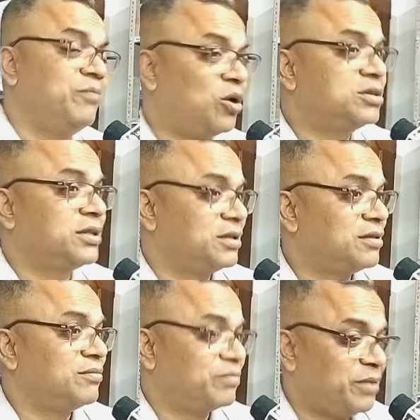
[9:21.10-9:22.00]
बहुत
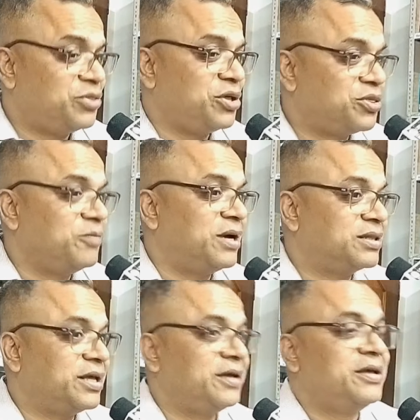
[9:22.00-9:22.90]
बेसिक सी
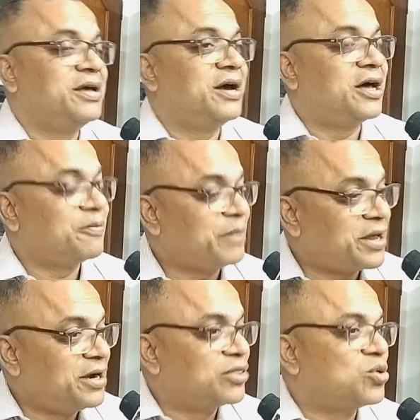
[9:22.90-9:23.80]
बात है हर
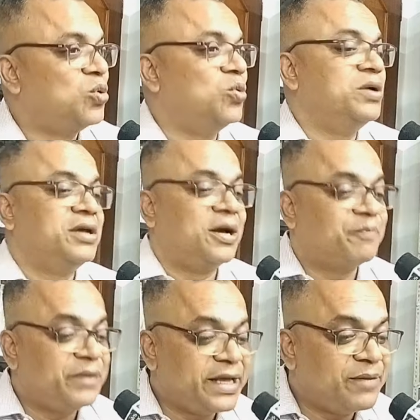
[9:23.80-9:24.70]
पेरेंट्स को
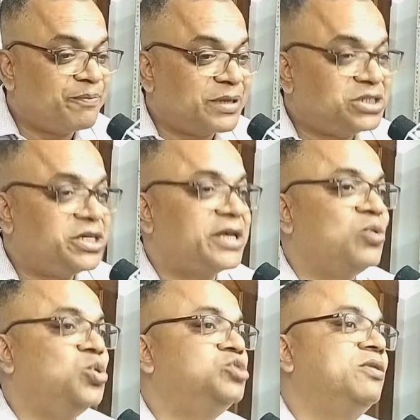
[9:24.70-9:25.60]
अपने बच्चे
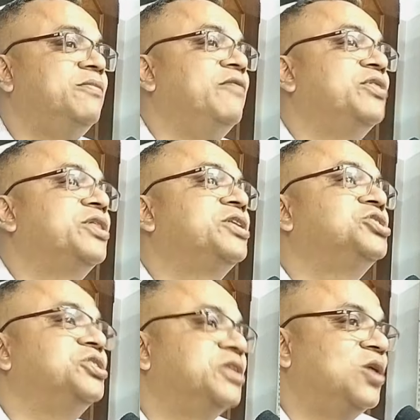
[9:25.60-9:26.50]
के उज्जवल भविष्य की
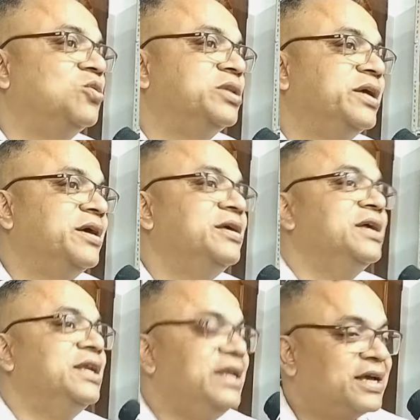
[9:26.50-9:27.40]
चिंता होती है
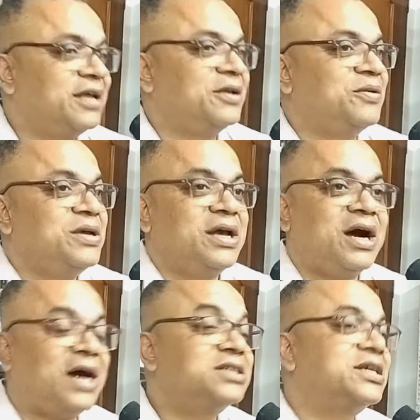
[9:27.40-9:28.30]
लेकिन
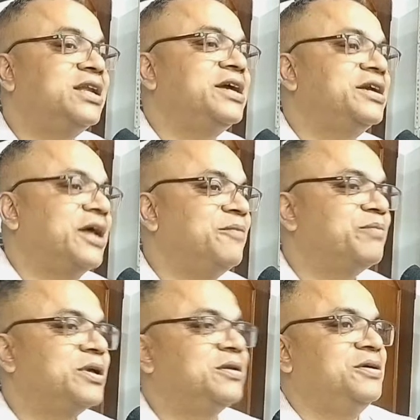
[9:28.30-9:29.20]
आजकल के टाइम
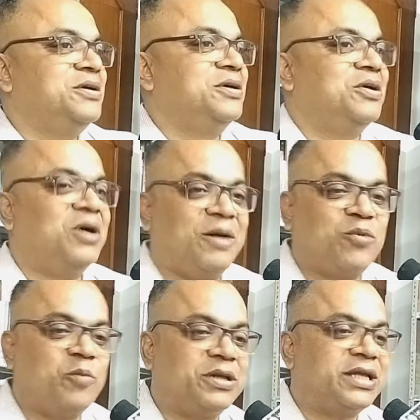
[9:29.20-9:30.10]
पर
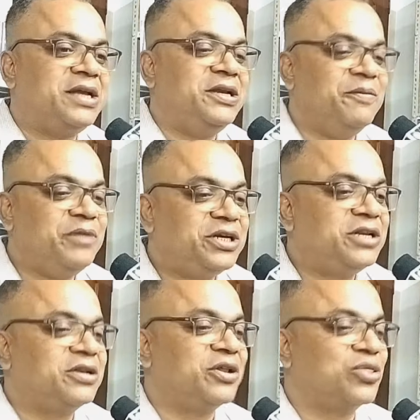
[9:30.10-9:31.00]
आपको पता है
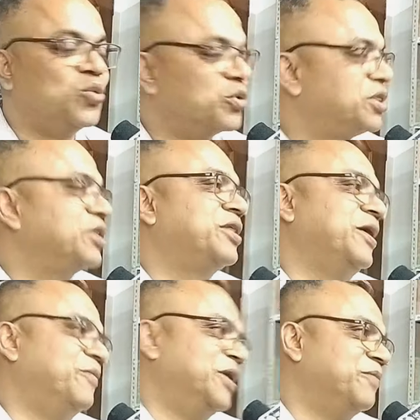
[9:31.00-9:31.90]
लिमिटेड रिसोर्सेस
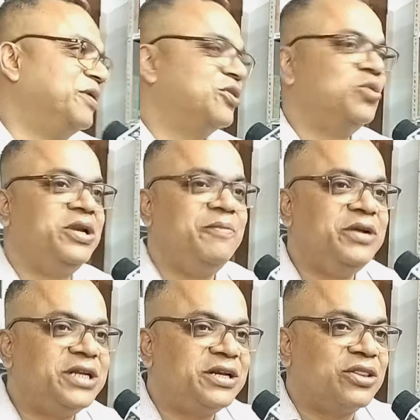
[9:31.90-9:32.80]
है हमारे पास और
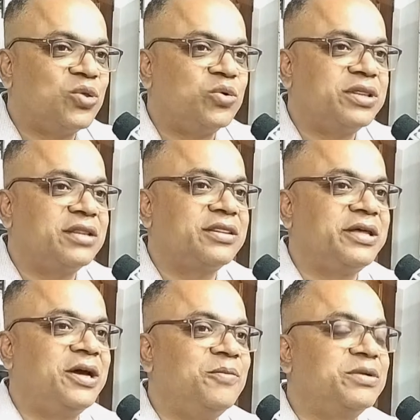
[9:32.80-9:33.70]
लिमिटेड रिसोर्सेज
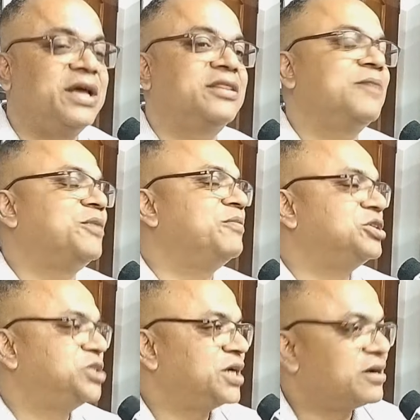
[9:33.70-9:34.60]
से हम कैसे अपने
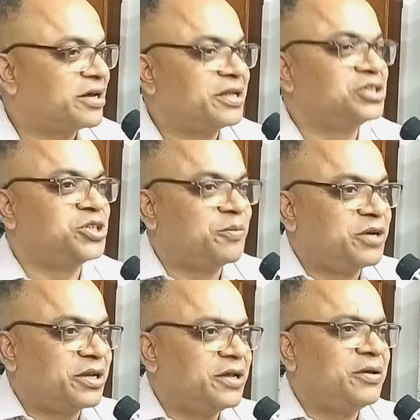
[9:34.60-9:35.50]
बच्चे का करियर शेप
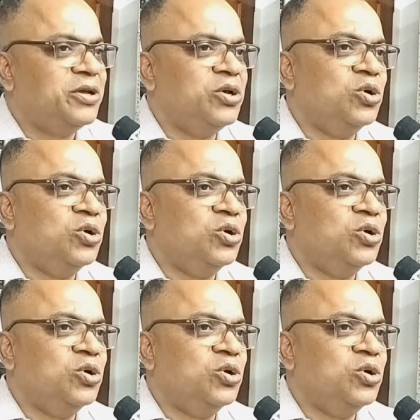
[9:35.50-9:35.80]
करें